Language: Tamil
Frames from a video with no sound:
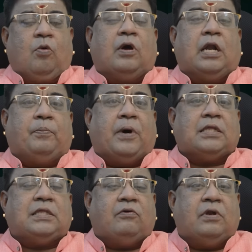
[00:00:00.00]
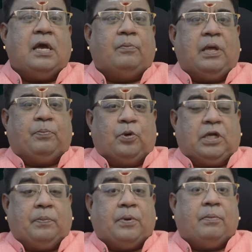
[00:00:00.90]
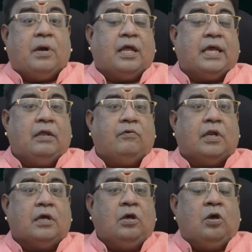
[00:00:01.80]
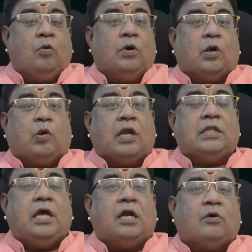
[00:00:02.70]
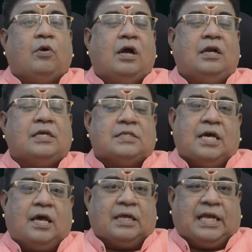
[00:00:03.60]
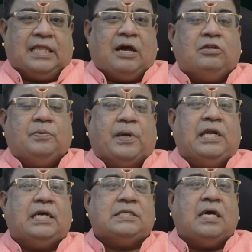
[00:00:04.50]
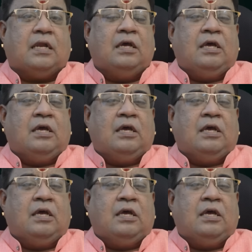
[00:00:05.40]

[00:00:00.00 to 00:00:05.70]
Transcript: உங்களை பார்த்த உடனே அப்படியே பொட்டி பாபா அடங்கிடுவார் ஒரு குழந்தையாட்டம் உங்ககிட்ட சார் ஏதாவது பண்ணுங்கள் சார்